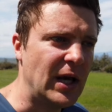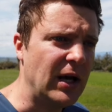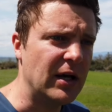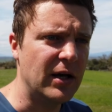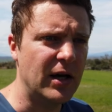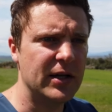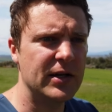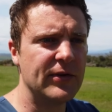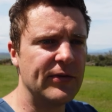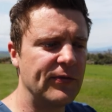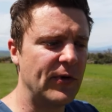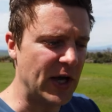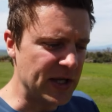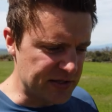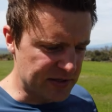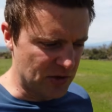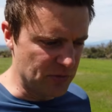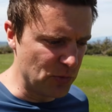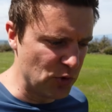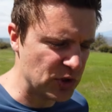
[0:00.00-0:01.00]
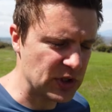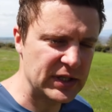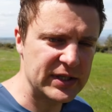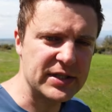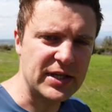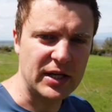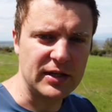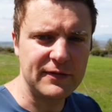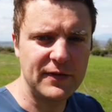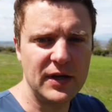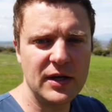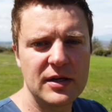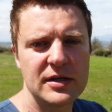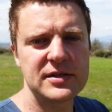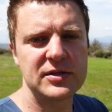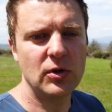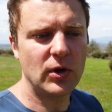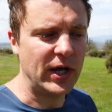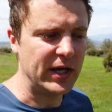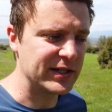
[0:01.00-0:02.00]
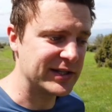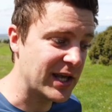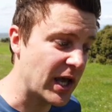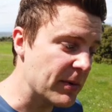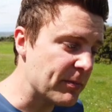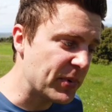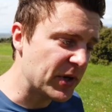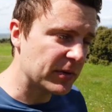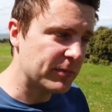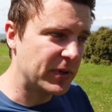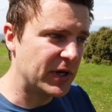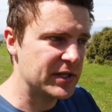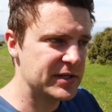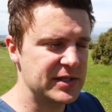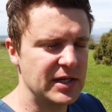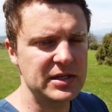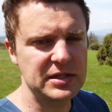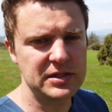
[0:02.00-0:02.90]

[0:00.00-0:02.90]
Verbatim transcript: Ja, eine weitere Möglichkeit wäre es noch, einen Campingplatz